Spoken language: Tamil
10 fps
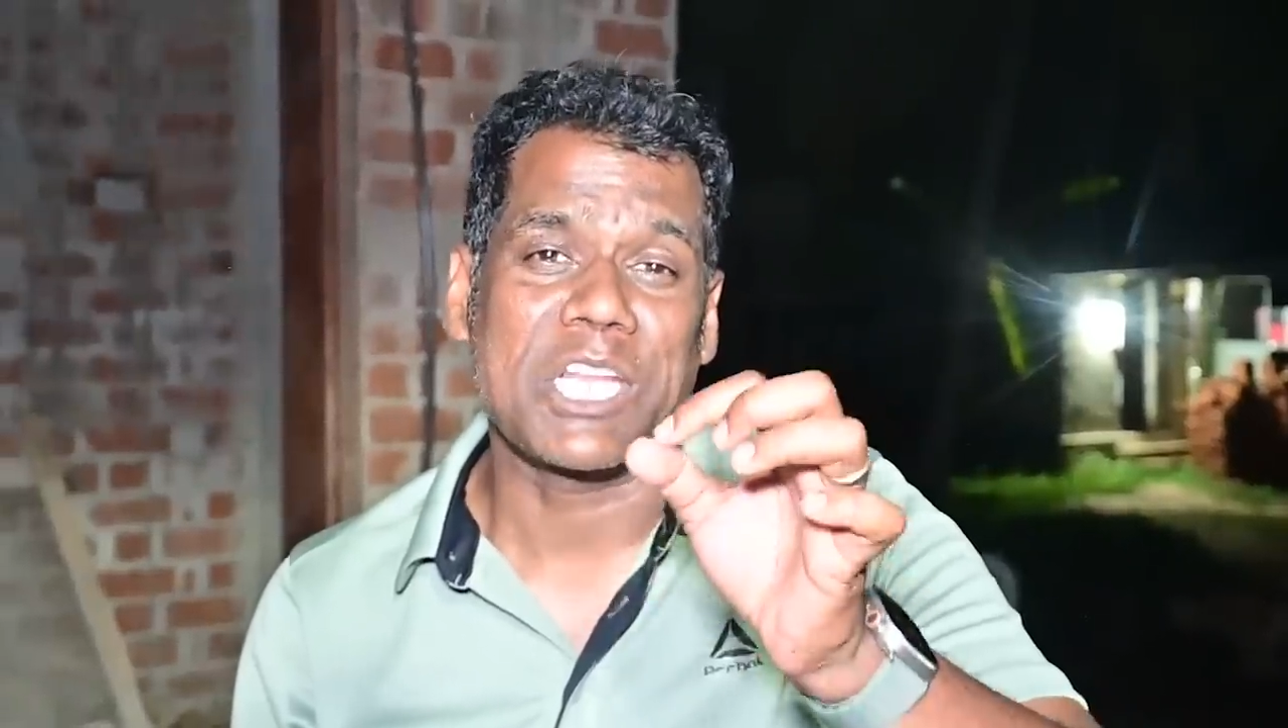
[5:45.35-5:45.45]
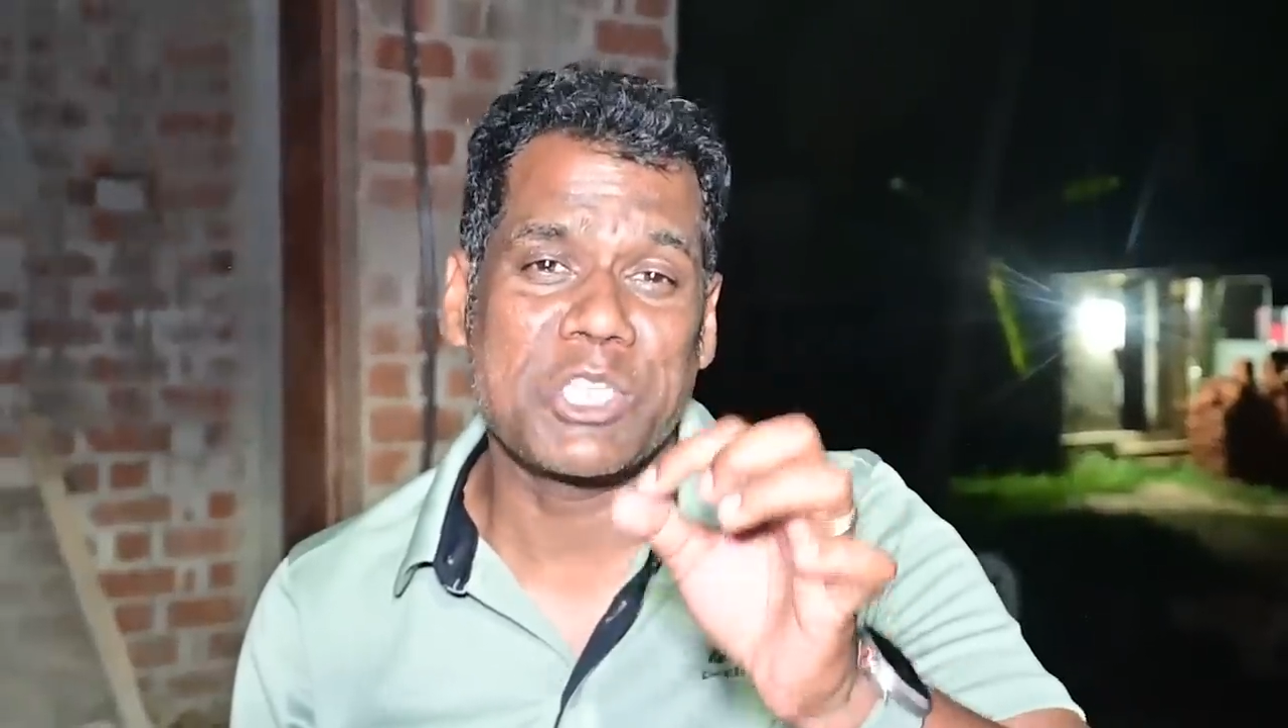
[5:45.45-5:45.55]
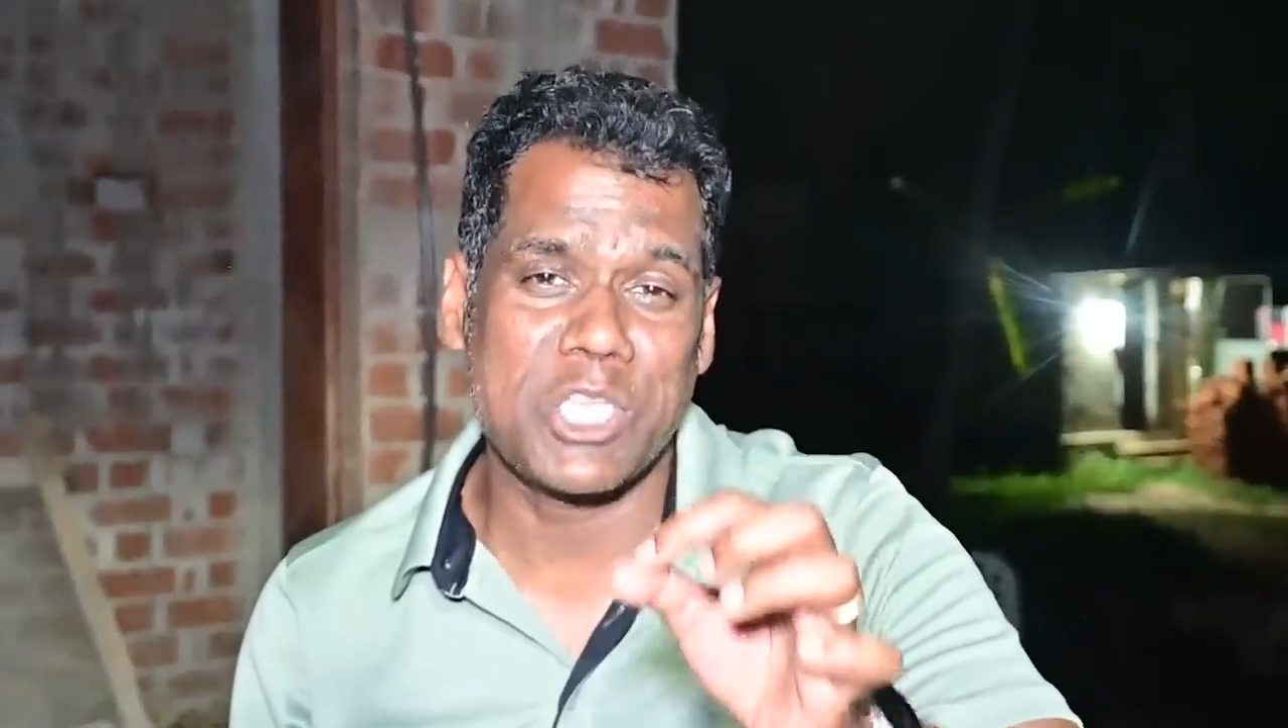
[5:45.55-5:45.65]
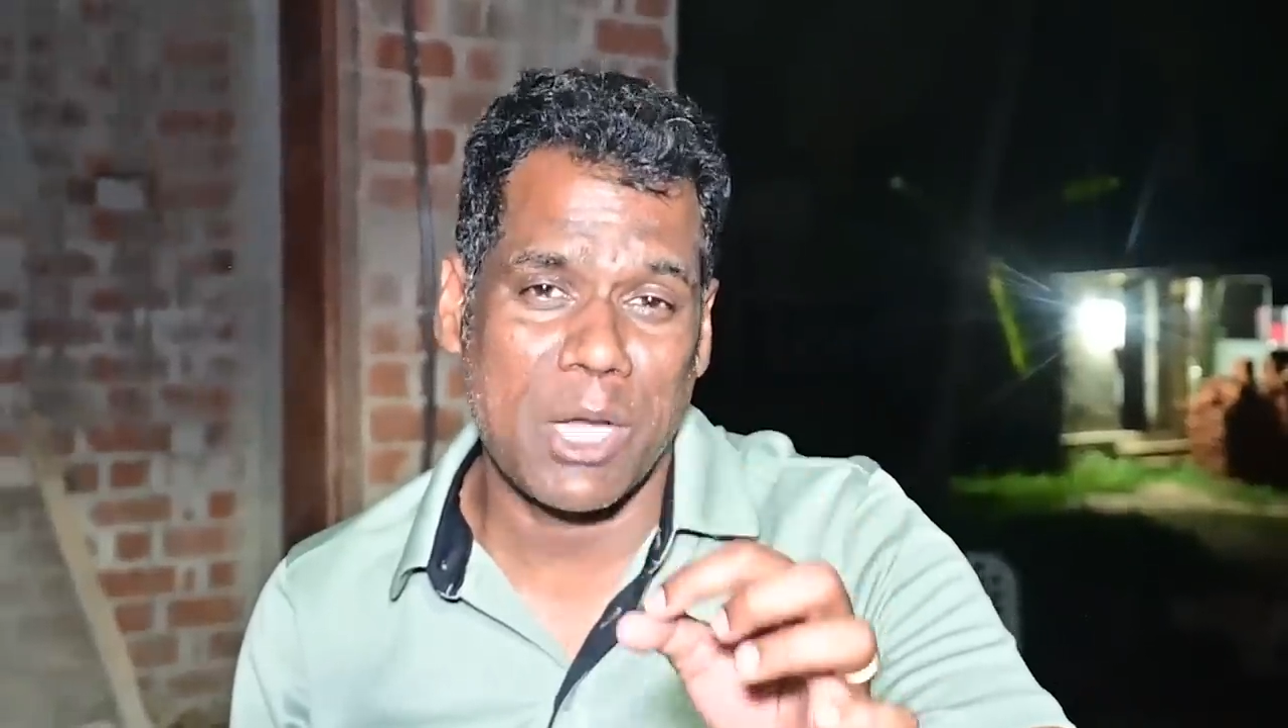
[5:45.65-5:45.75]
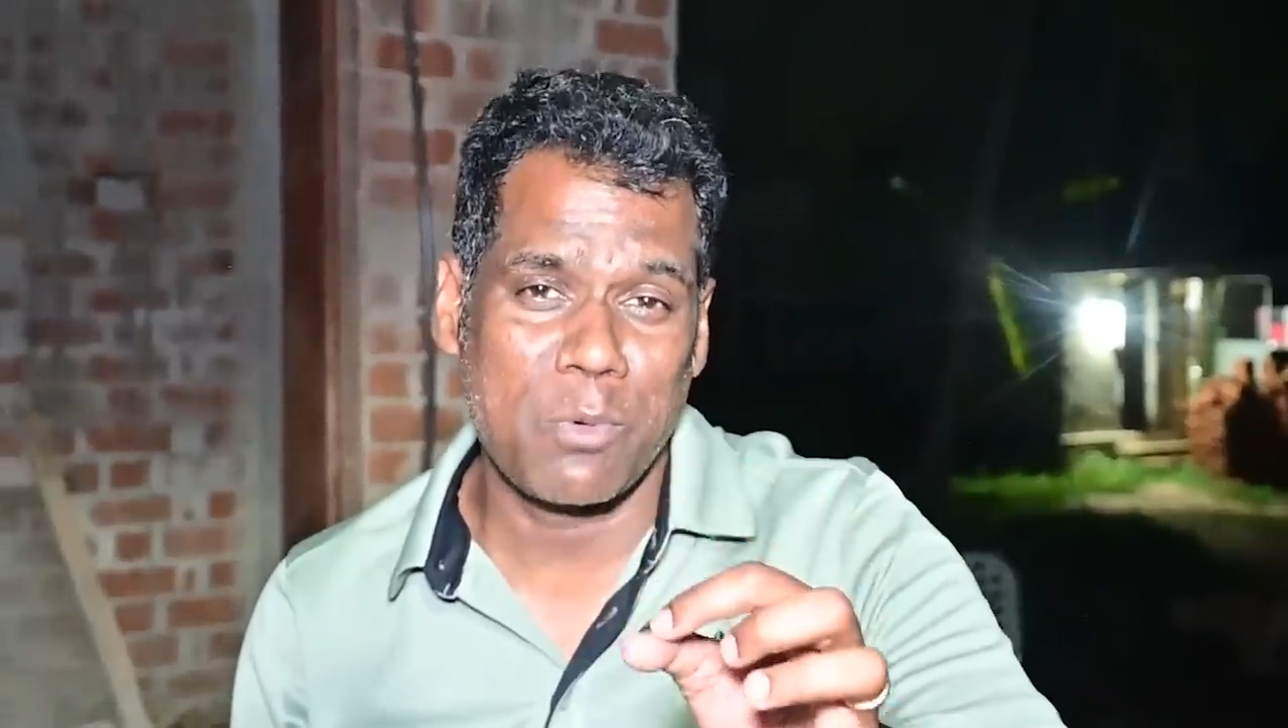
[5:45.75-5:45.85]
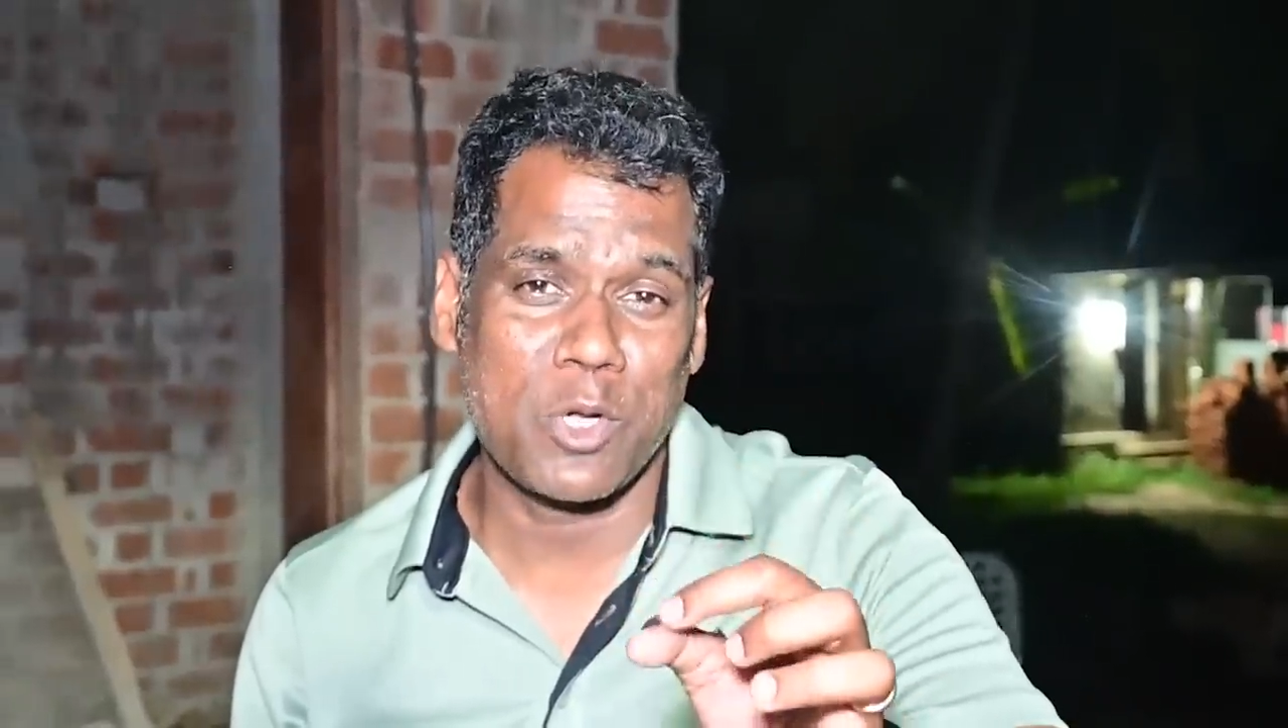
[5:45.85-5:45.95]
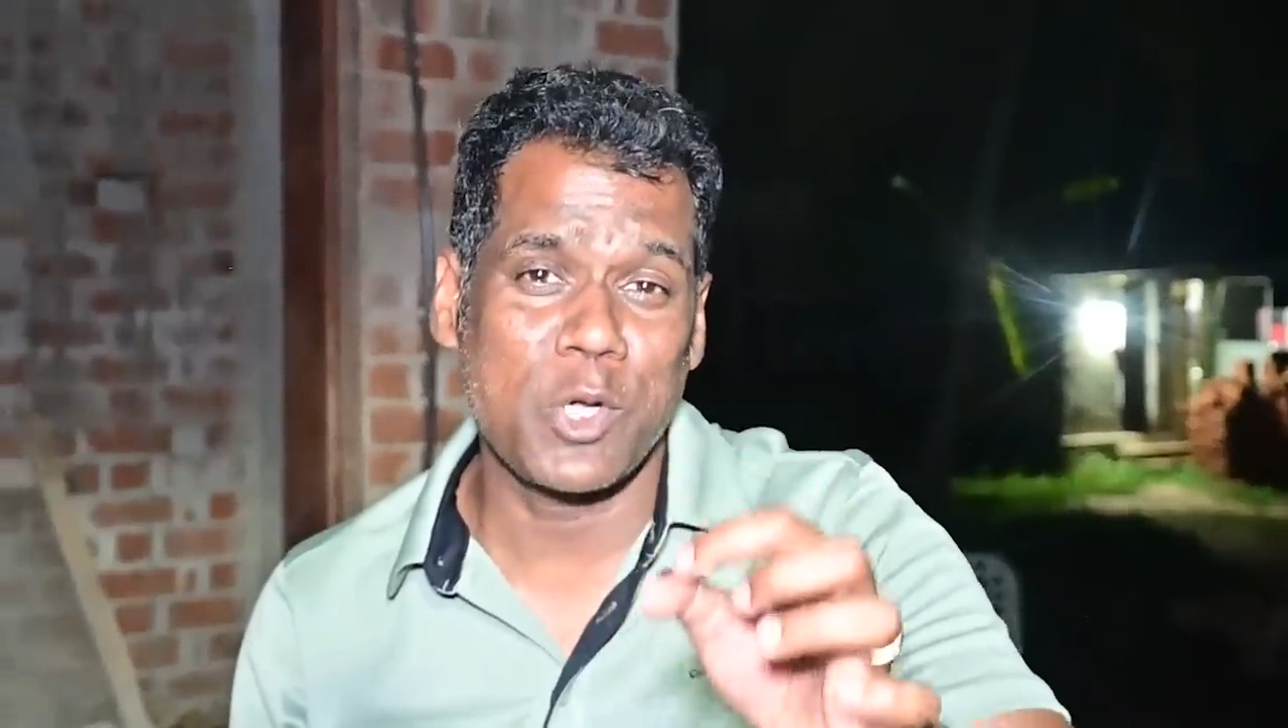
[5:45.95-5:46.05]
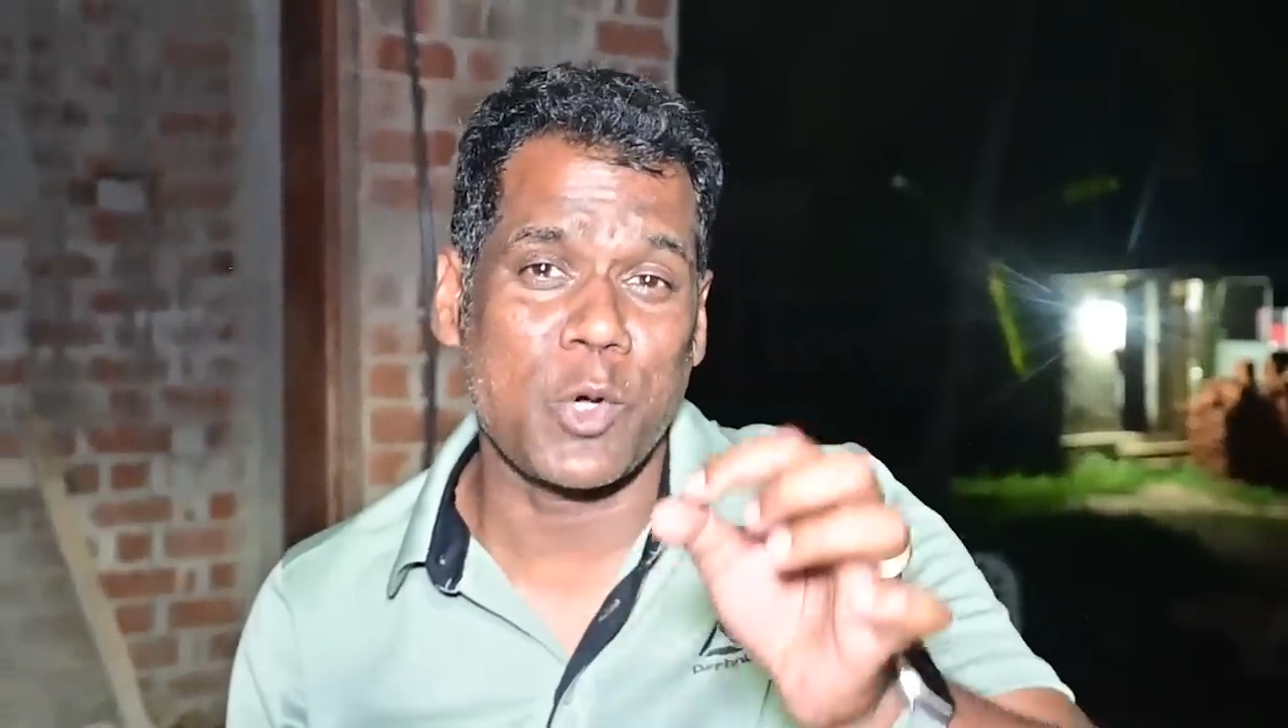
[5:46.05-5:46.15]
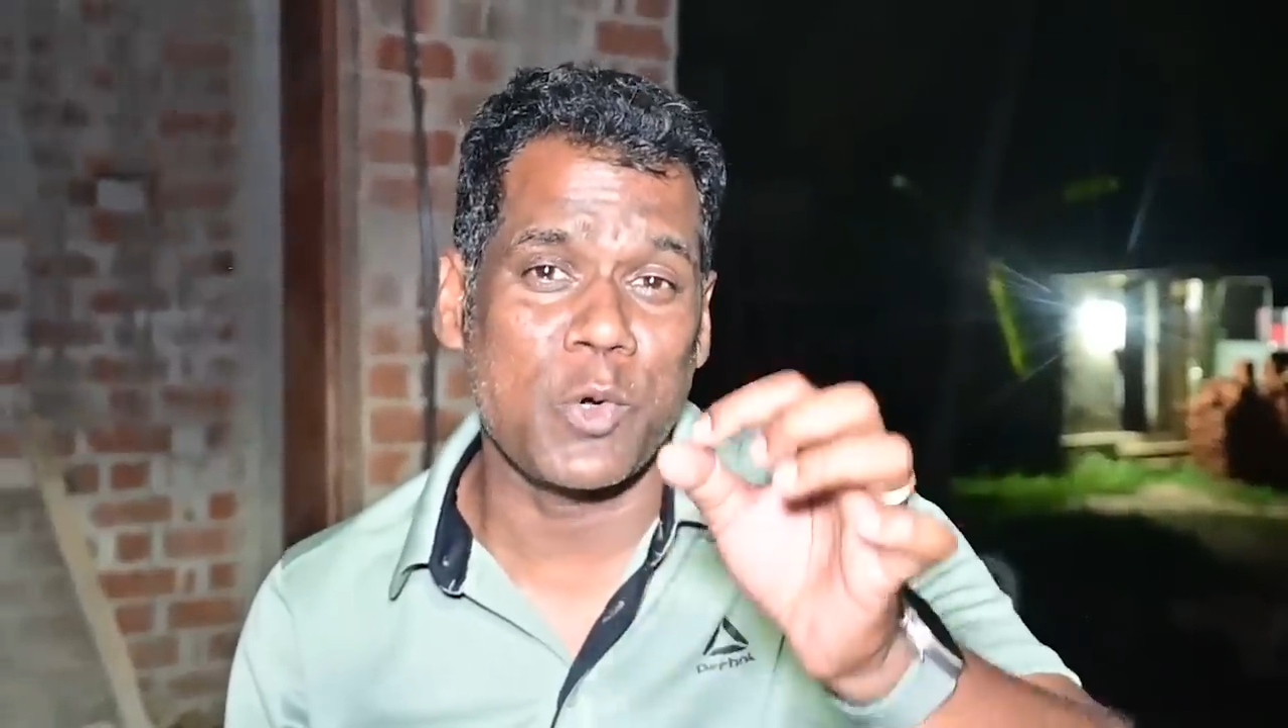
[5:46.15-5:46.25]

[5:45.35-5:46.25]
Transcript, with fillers: ரஷ்யாவுக்கு